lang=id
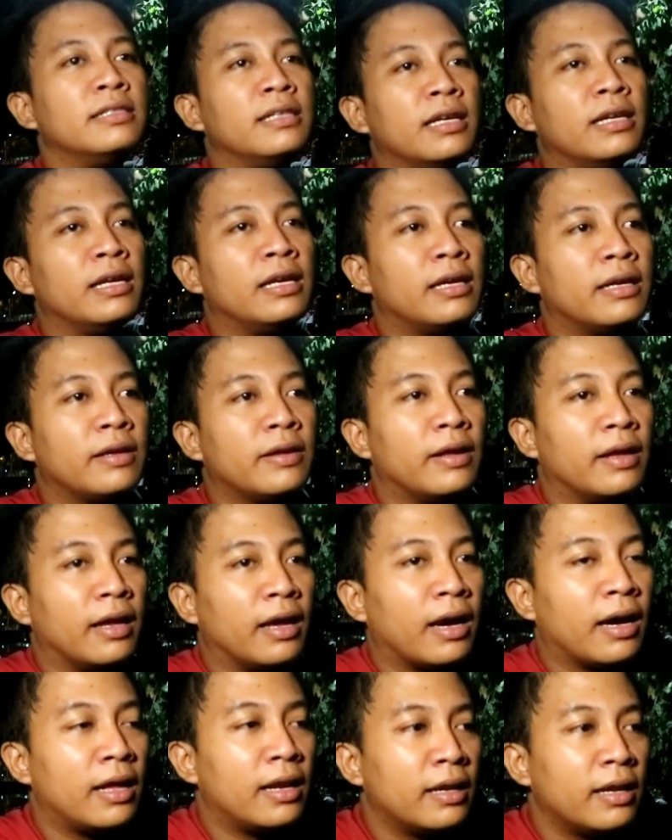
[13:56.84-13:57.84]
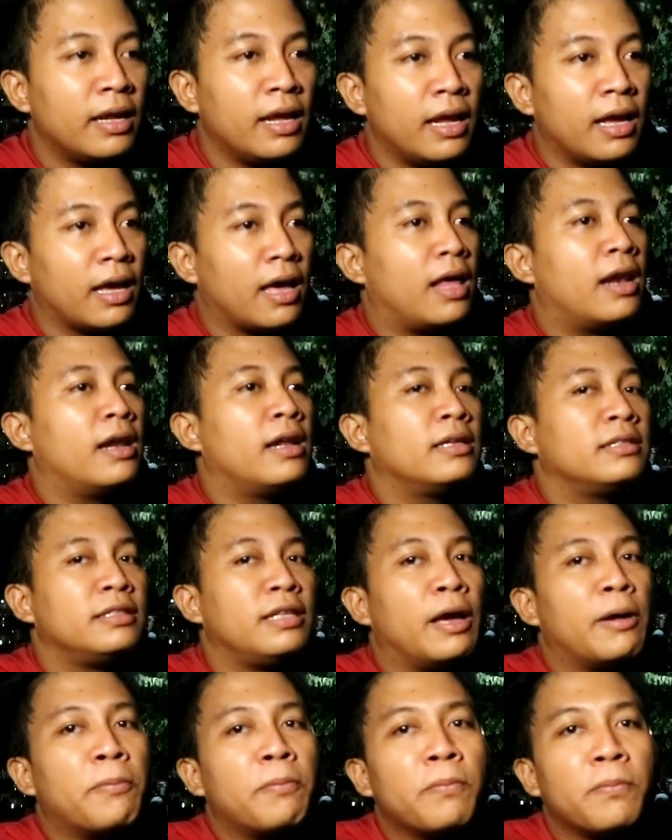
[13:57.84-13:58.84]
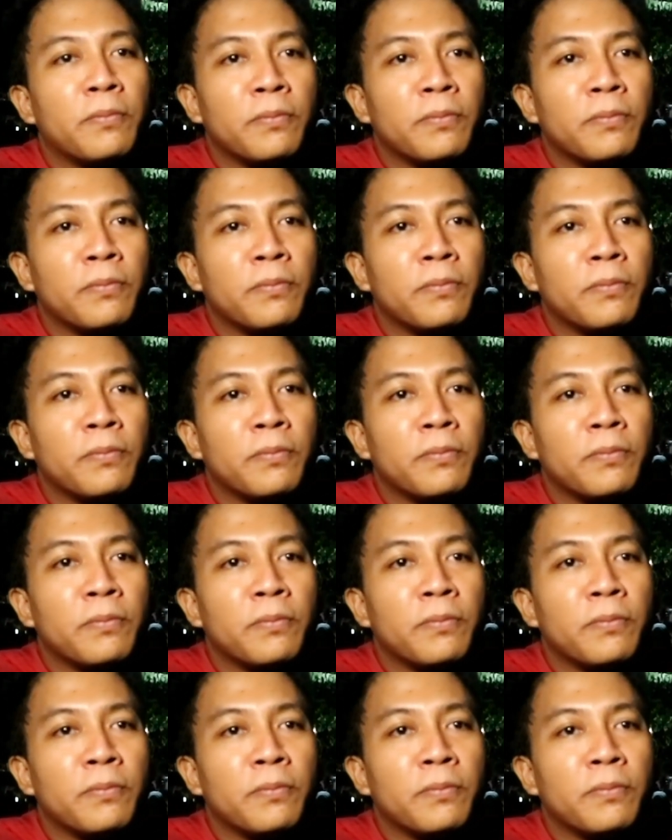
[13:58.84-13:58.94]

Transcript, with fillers: di sini ya kan karena setiap